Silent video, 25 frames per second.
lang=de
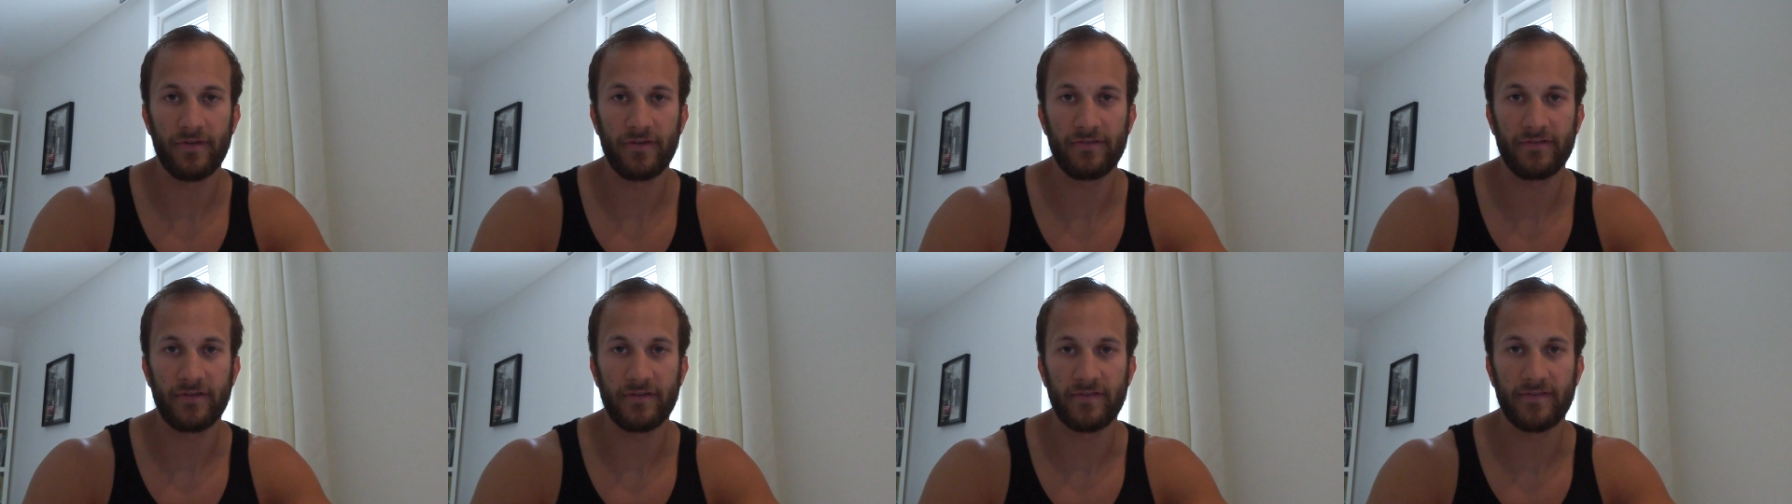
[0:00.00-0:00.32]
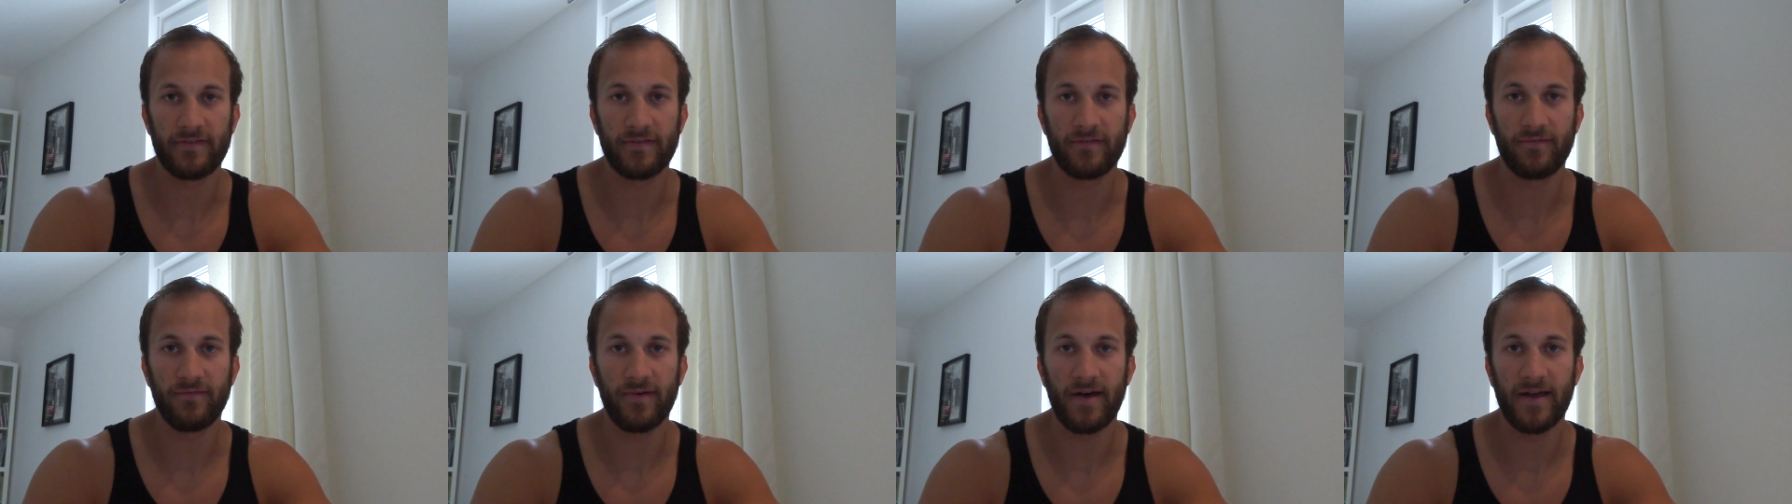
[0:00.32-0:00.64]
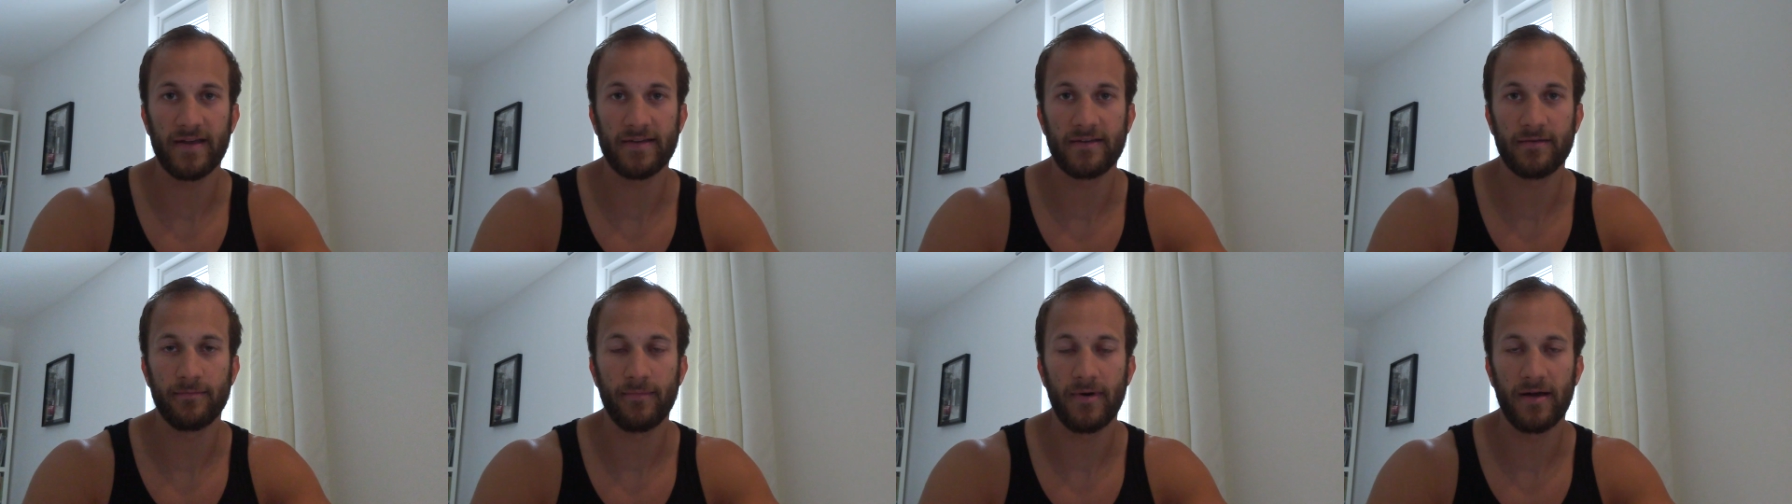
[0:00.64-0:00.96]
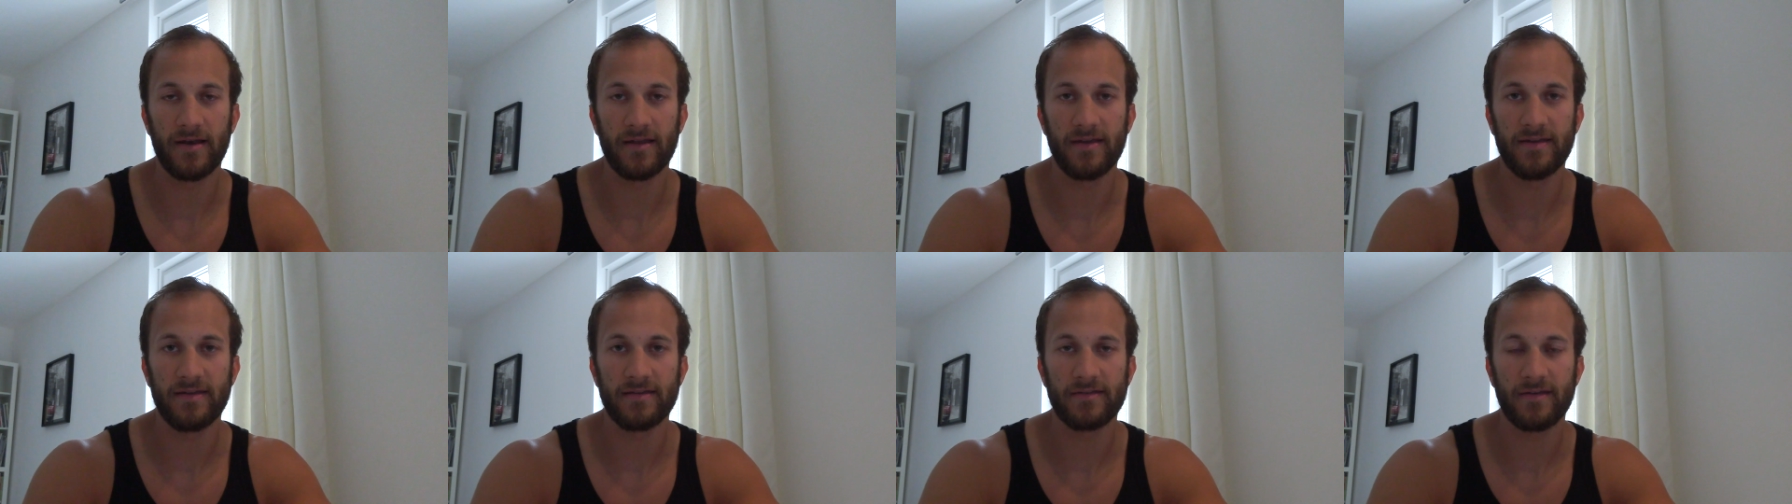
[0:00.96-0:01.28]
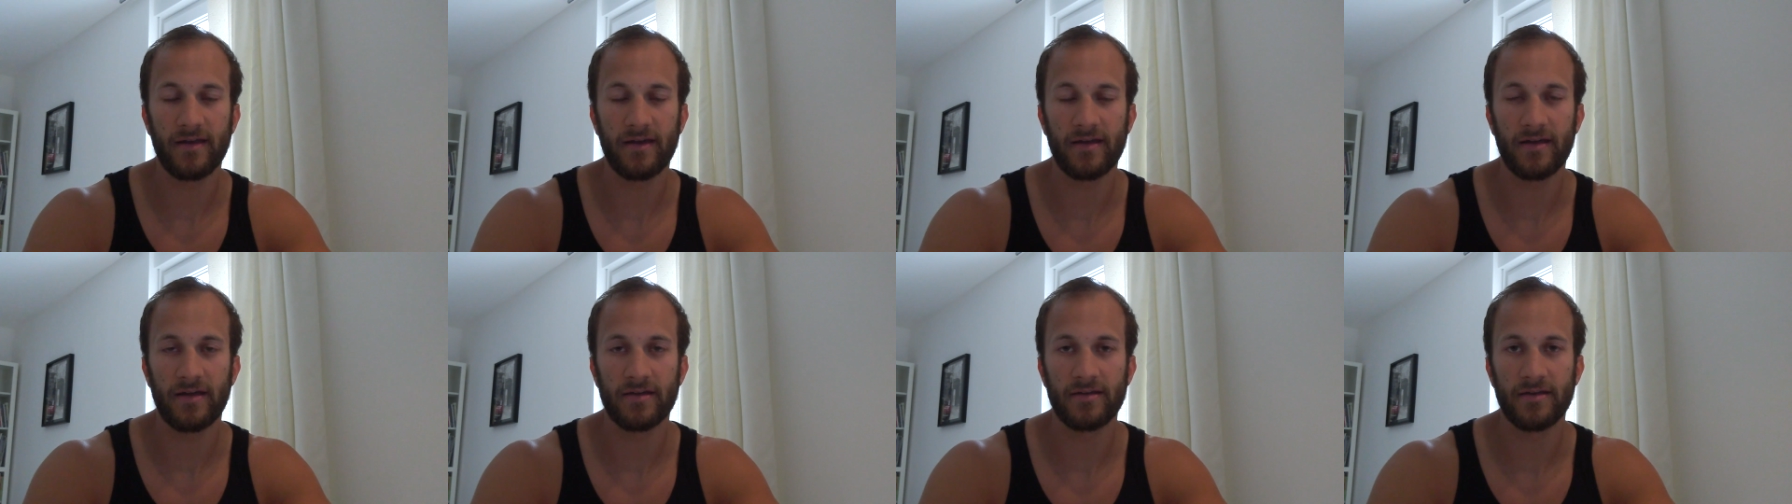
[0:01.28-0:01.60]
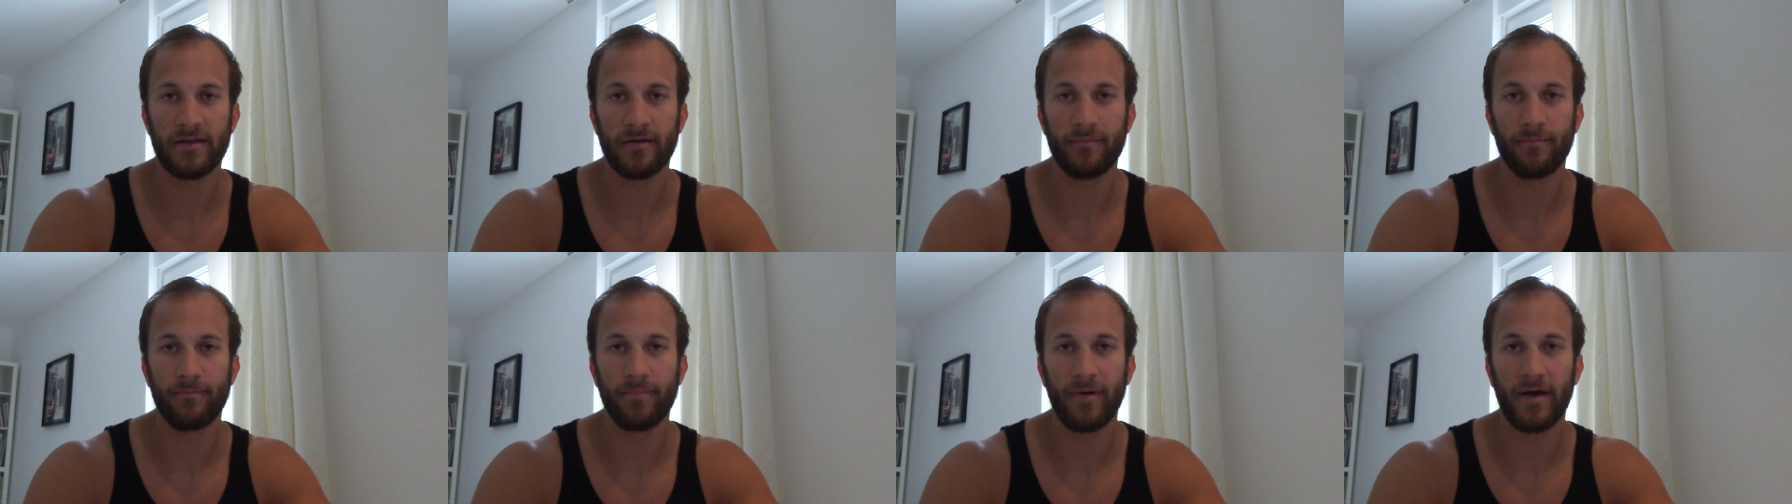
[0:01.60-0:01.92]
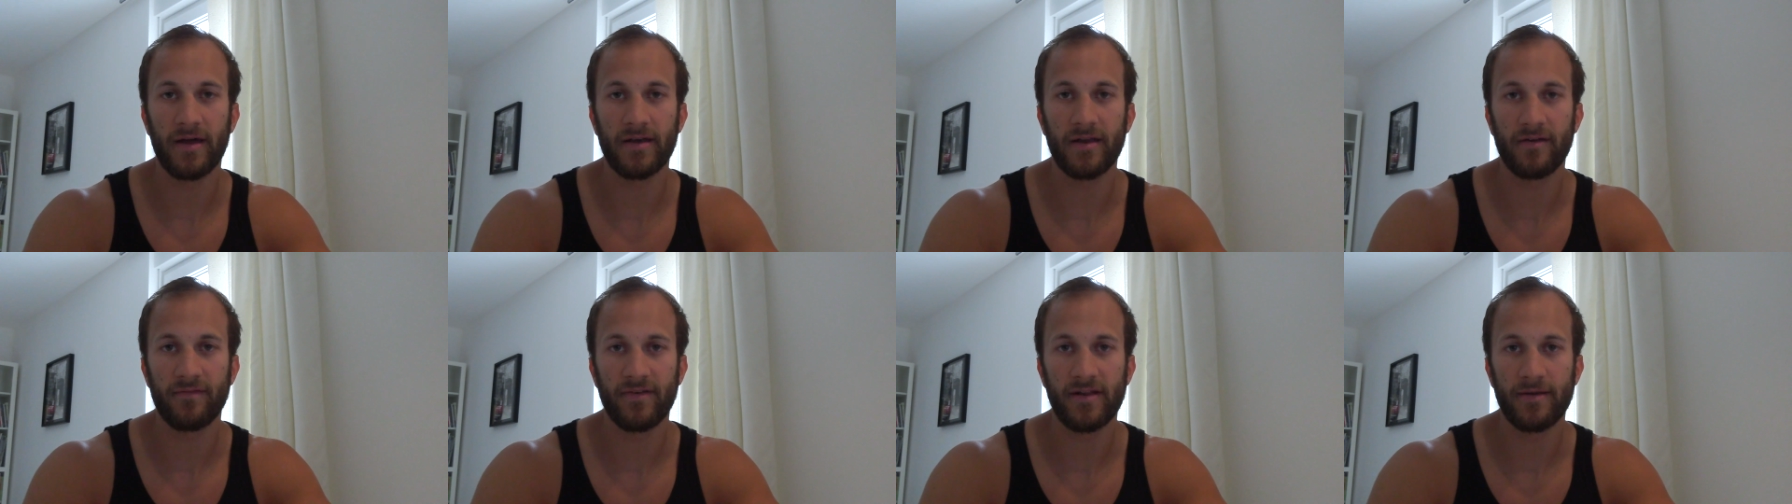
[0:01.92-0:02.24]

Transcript: Jetzt das zweite Mal hintereinander bei einer